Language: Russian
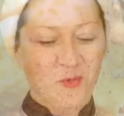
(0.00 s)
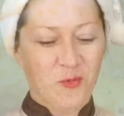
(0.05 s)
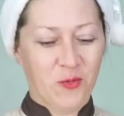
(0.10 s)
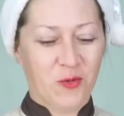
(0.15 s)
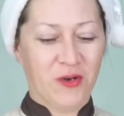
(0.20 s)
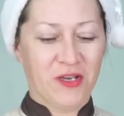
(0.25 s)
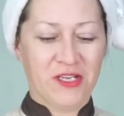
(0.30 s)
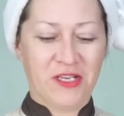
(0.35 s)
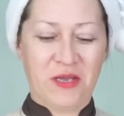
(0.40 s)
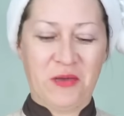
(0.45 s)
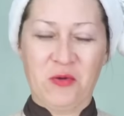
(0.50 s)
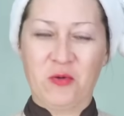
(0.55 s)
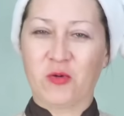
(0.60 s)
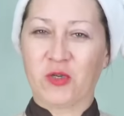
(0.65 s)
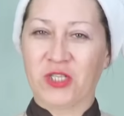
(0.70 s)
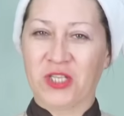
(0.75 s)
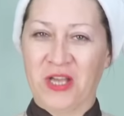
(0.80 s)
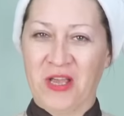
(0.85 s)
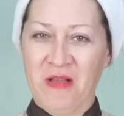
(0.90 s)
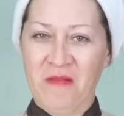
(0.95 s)
Курочка
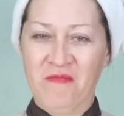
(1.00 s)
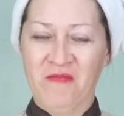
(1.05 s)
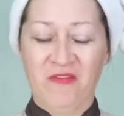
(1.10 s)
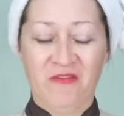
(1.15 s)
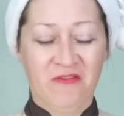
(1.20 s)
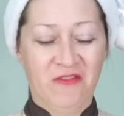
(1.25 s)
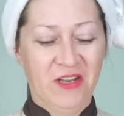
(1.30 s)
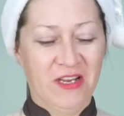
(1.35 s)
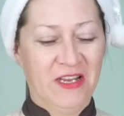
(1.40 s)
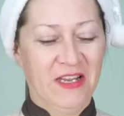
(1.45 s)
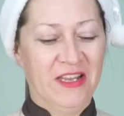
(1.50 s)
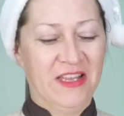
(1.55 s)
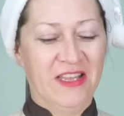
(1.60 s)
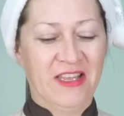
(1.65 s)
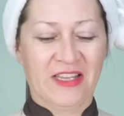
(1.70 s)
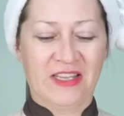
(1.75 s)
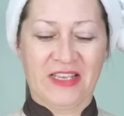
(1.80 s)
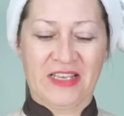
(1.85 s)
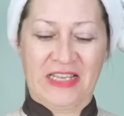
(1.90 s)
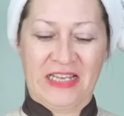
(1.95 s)
уже
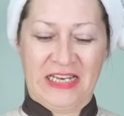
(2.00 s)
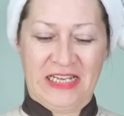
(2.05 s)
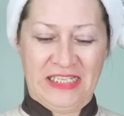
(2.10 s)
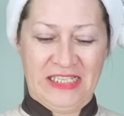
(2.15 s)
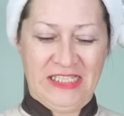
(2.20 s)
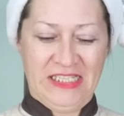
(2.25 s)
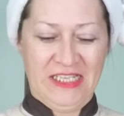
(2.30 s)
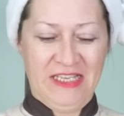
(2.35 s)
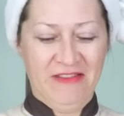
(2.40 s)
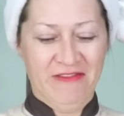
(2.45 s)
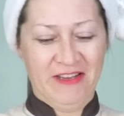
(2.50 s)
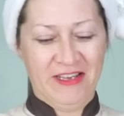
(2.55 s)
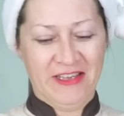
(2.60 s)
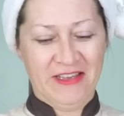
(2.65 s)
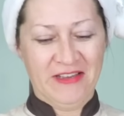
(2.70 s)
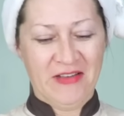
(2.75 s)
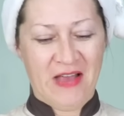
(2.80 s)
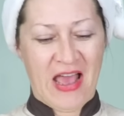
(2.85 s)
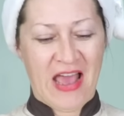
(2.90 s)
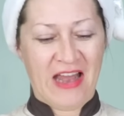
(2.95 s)
выглядит
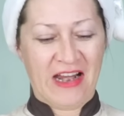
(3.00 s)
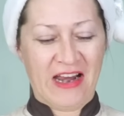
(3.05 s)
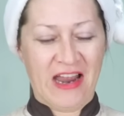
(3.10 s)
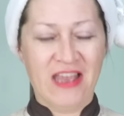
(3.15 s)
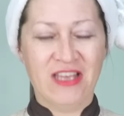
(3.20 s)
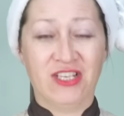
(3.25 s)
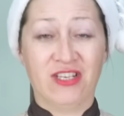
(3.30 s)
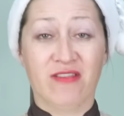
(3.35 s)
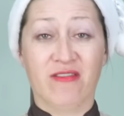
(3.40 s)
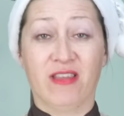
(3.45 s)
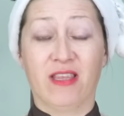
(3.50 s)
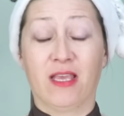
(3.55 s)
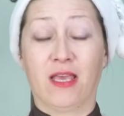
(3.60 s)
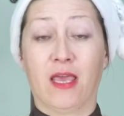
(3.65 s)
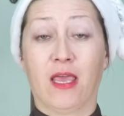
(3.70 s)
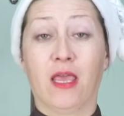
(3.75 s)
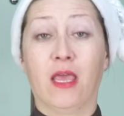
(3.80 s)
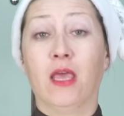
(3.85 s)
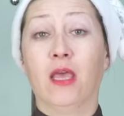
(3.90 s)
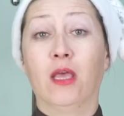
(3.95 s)
красивой,
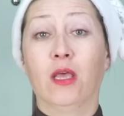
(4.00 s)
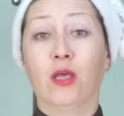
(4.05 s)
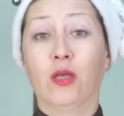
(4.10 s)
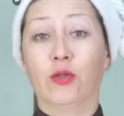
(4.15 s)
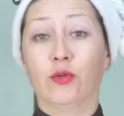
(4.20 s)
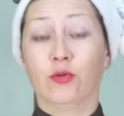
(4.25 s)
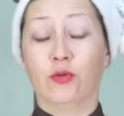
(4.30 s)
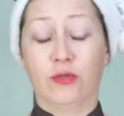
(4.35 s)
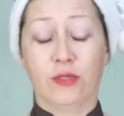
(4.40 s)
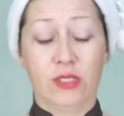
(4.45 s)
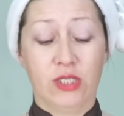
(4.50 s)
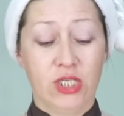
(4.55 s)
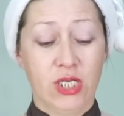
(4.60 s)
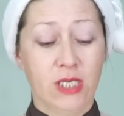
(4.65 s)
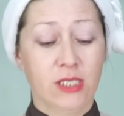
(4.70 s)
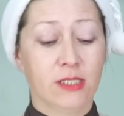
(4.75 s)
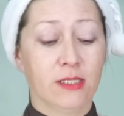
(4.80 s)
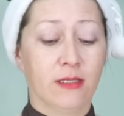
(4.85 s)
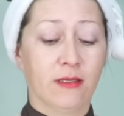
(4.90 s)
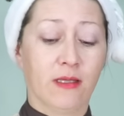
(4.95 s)
оранжевенькой, но
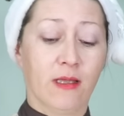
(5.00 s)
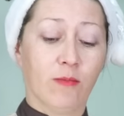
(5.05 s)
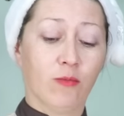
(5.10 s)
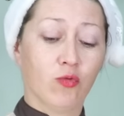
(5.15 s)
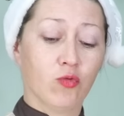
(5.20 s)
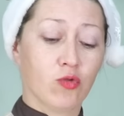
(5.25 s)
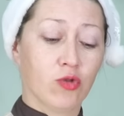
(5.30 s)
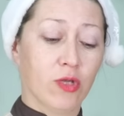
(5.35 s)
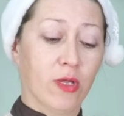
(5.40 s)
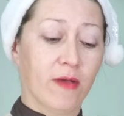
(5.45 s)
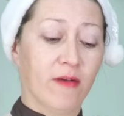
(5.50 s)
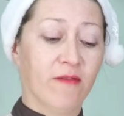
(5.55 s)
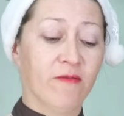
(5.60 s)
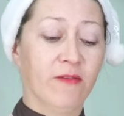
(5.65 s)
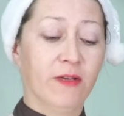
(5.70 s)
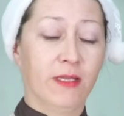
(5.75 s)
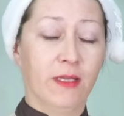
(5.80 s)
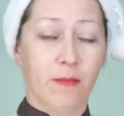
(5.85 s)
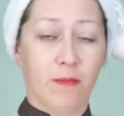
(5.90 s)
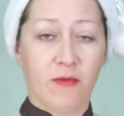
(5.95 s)
сейчас нам нужно
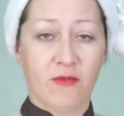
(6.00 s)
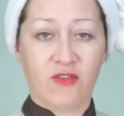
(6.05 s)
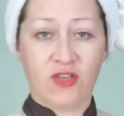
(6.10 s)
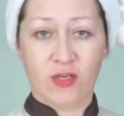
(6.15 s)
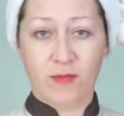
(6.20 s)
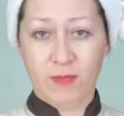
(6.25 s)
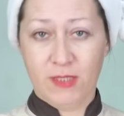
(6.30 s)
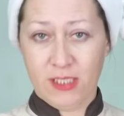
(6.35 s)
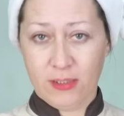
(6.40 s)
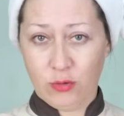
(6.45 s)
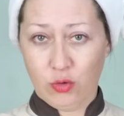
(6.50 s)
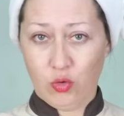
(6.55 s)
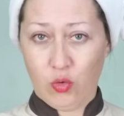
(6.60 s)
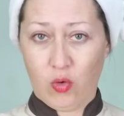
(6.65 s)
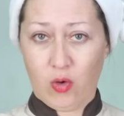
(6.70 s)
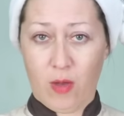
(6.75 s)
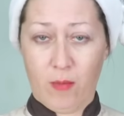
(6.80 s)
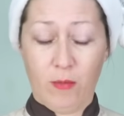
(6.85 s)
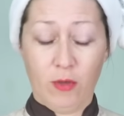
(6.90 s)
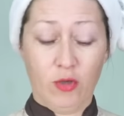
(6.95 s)
вытопившимся
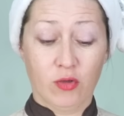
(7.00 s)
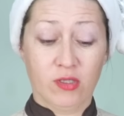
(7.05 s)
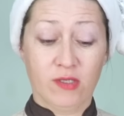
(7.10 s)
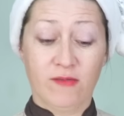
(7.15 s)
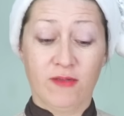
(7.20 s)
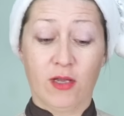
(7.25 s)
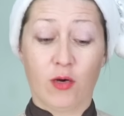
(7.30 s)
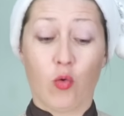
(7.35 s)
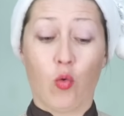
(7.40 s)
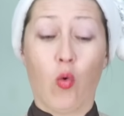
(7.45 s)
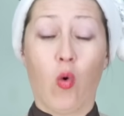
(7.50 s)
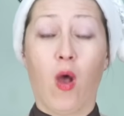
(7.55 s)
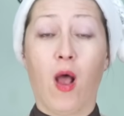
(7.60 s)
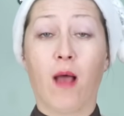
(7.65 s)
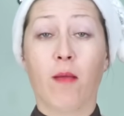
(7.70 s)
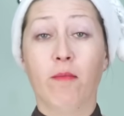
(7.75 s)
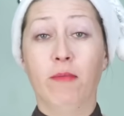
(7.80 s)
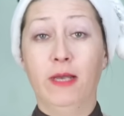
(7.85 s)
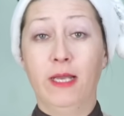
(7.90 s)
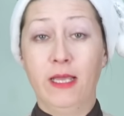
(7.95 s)
соком ее сверху
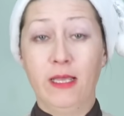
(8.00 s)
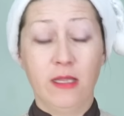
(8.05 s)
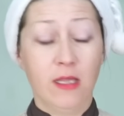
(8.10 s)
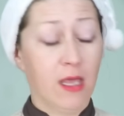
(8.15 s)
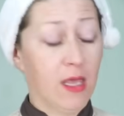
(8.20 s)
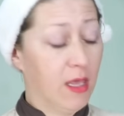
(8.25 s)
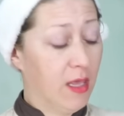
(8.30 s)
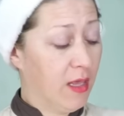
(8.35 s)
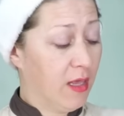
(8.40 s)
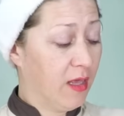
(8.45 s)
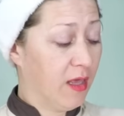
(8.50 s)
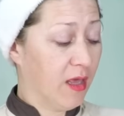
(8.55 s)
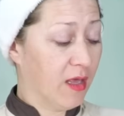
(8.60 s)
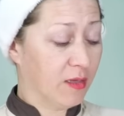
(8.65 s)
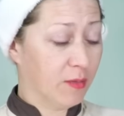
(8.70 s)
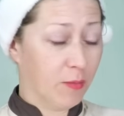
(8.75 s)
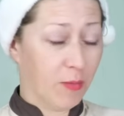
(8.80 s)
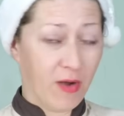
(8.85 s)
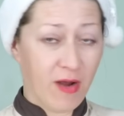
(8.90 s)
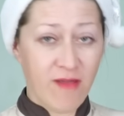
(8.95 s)
облить и
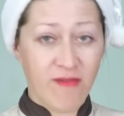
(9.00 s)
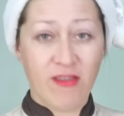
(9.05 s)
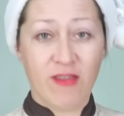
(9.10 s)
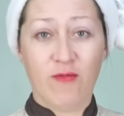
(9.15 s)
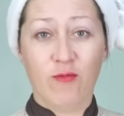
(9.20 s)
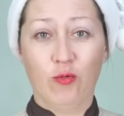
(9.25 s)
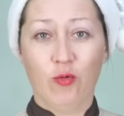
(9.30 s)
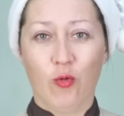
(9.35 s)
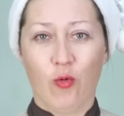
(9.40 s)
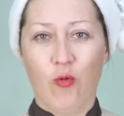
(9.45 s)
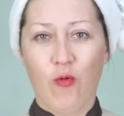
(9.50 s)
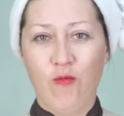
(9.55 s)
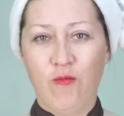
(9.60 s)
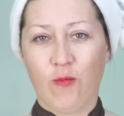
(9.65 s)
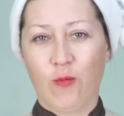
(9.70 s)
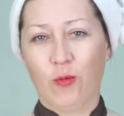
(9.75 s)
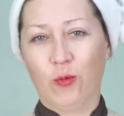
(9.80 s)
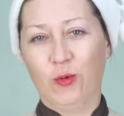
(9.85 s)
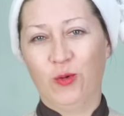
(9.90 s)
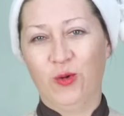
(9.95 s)
отправить в
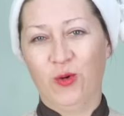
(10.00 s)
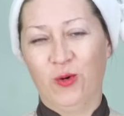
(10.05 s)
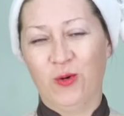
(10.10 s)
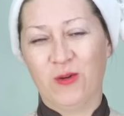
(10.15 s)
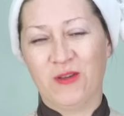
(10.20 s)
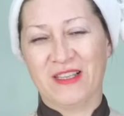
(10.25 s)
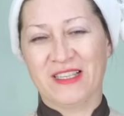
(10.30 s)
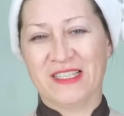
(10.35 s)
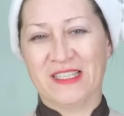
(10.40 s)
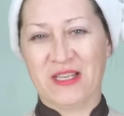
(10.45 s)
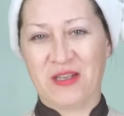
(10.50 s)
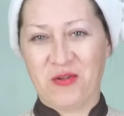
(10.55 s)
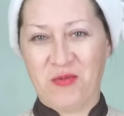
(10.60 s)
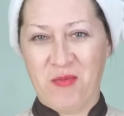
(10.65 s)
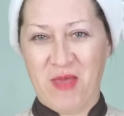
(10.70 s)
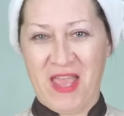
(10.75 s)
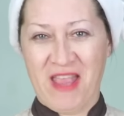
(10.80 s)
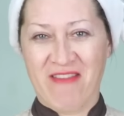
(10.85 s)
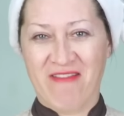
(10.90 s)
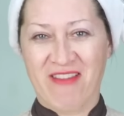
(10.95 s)
духовку до
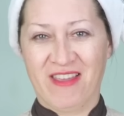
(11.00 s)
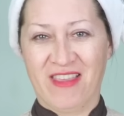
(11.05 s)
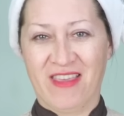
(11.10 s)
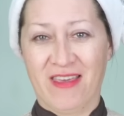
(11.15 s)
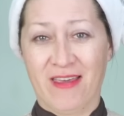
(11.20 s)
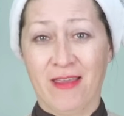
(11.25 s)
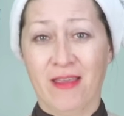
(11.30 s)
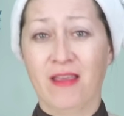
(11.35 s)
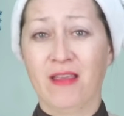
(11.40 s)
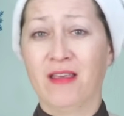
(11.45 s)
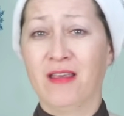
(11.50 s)
зарумянивания.